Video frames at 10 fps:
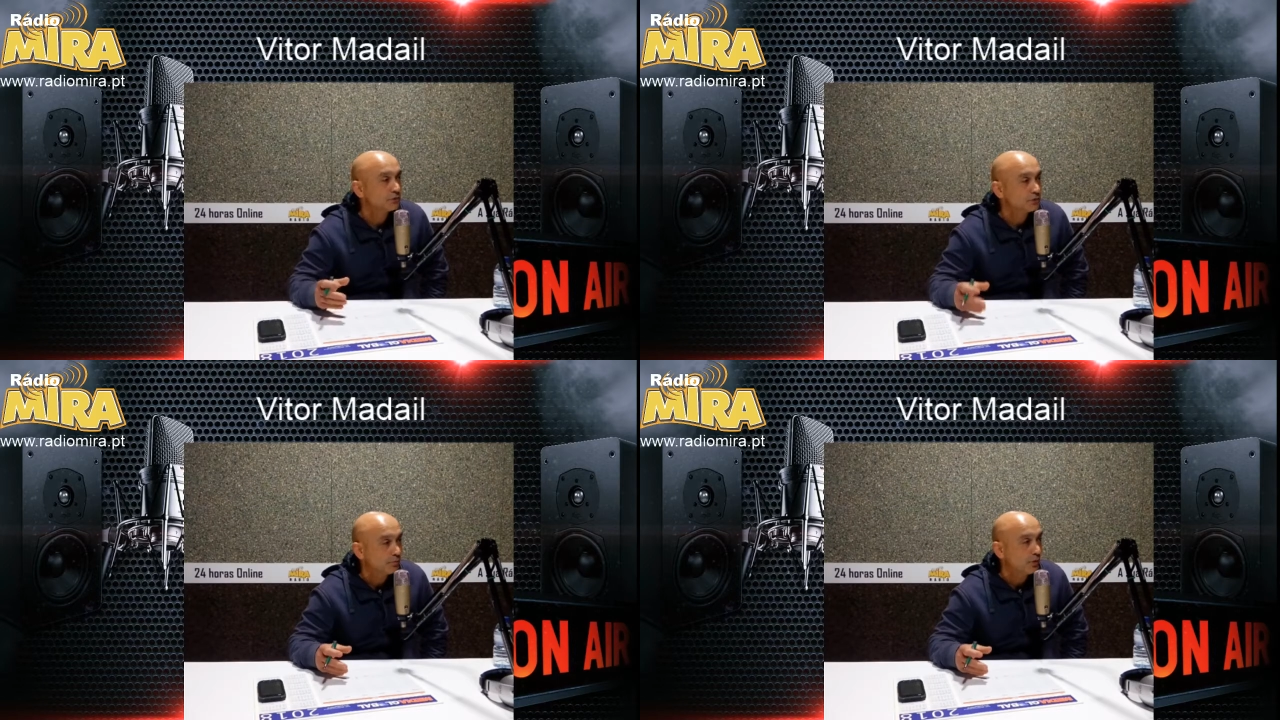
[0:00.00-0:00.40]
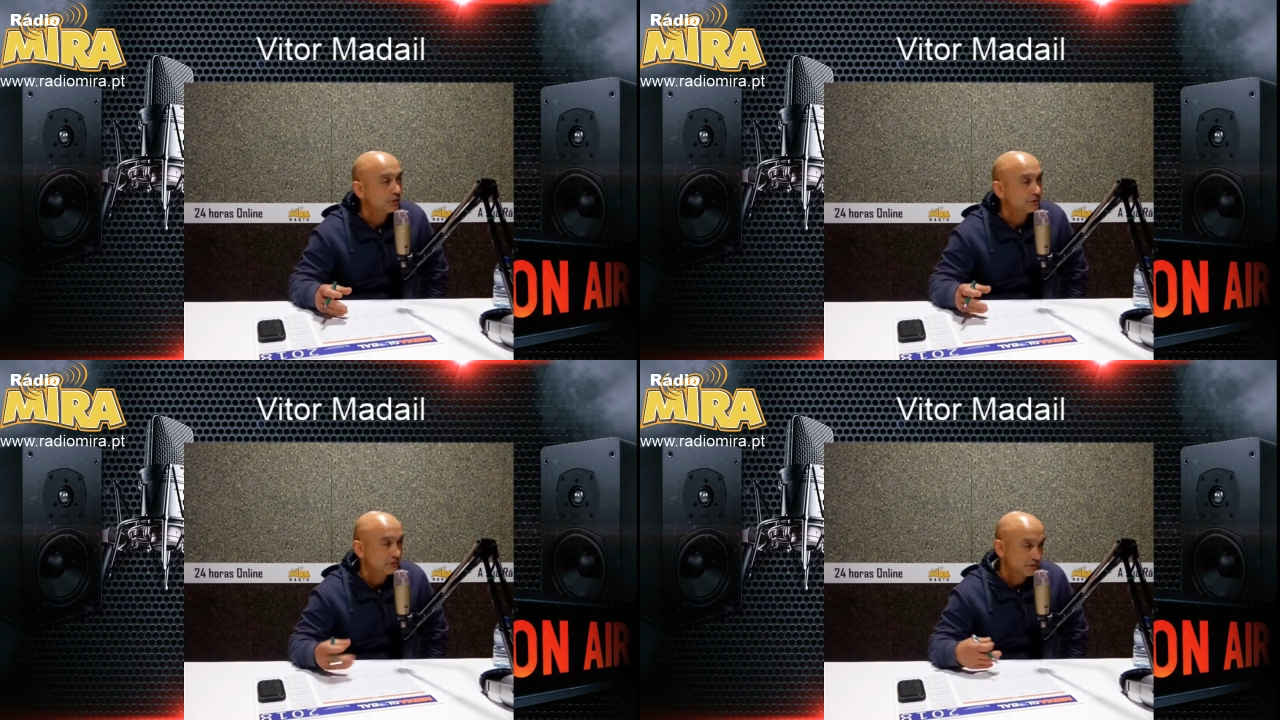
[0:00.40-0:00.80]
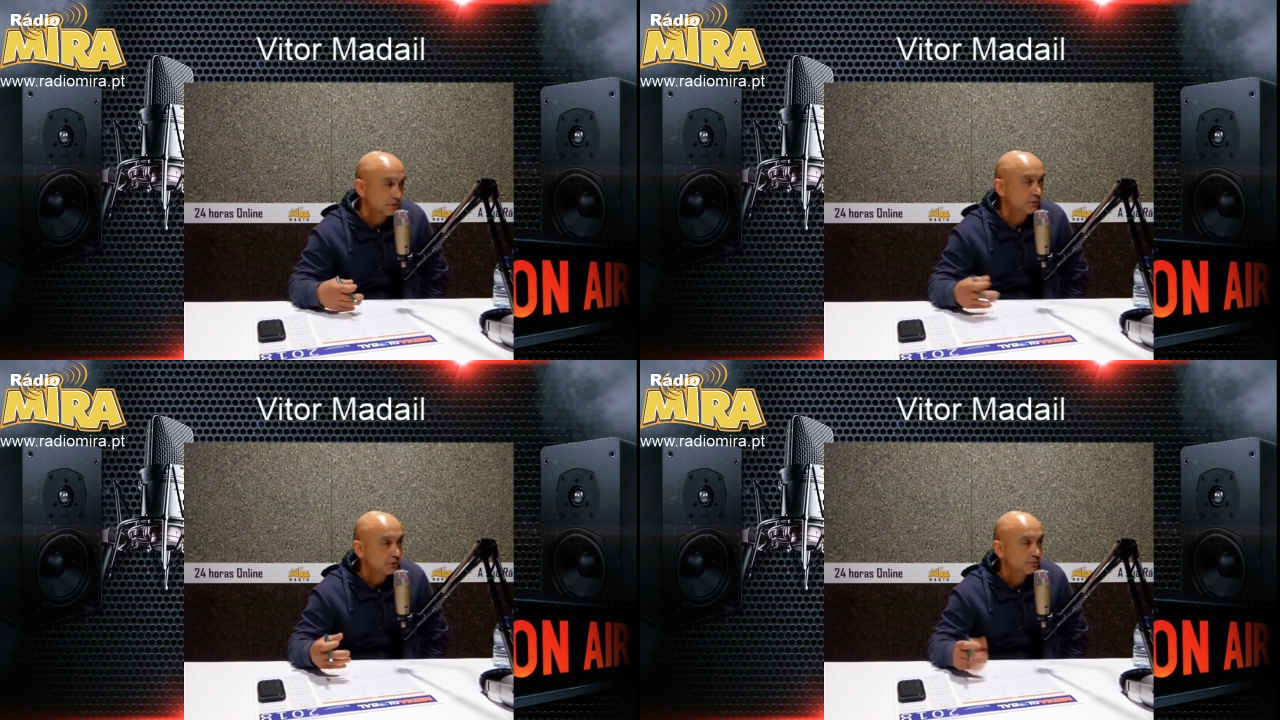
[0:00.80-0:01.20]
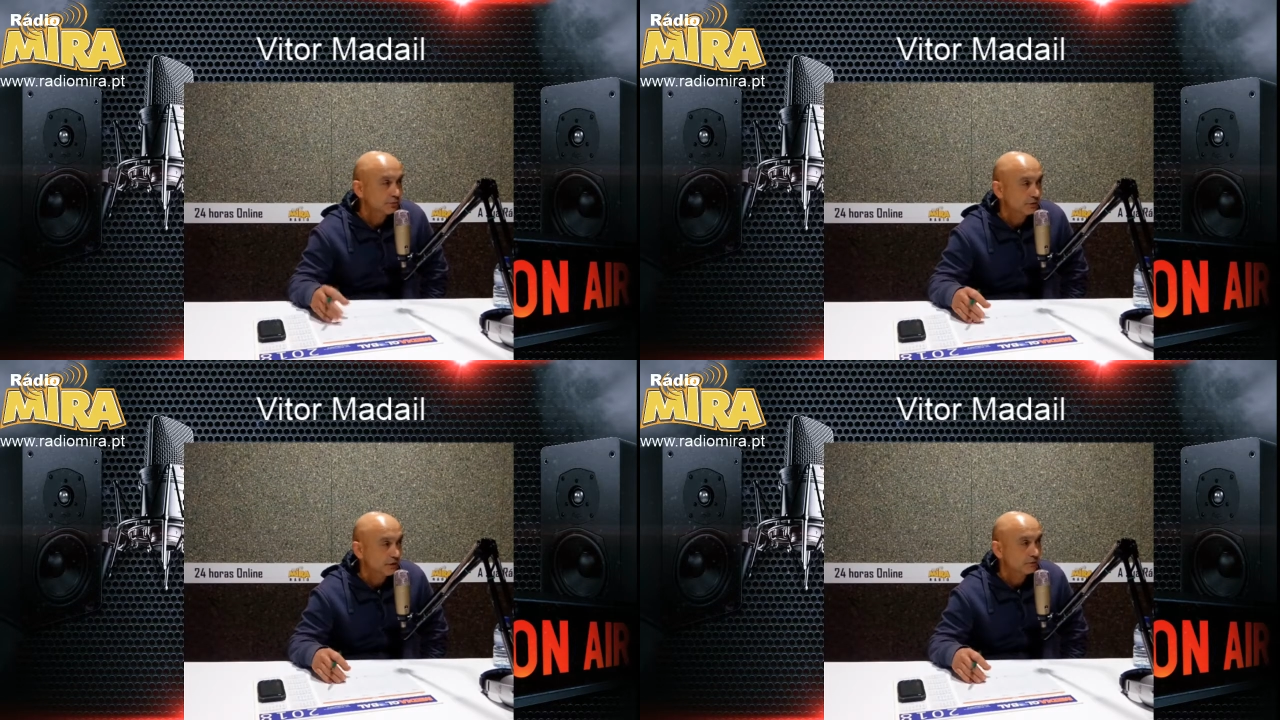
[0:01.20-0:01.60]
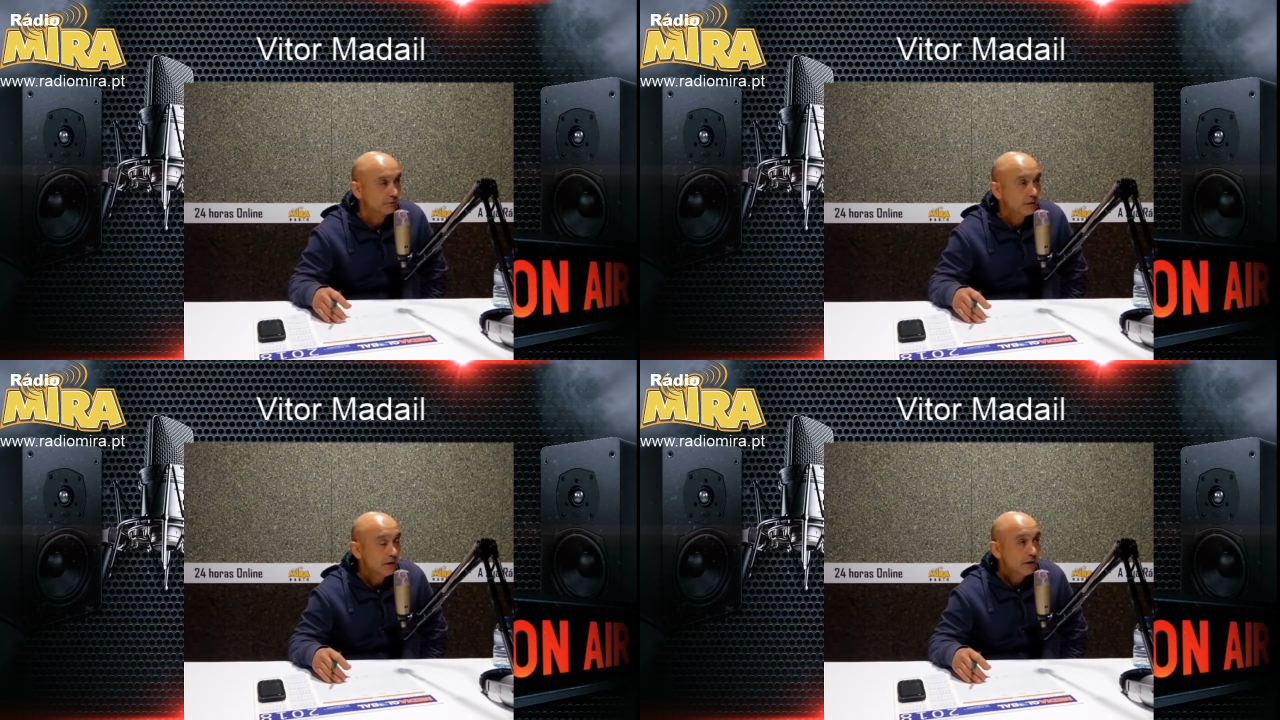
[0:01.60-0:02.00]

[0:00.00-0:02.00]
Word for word: e temos dois POCs que são nossos, portanto,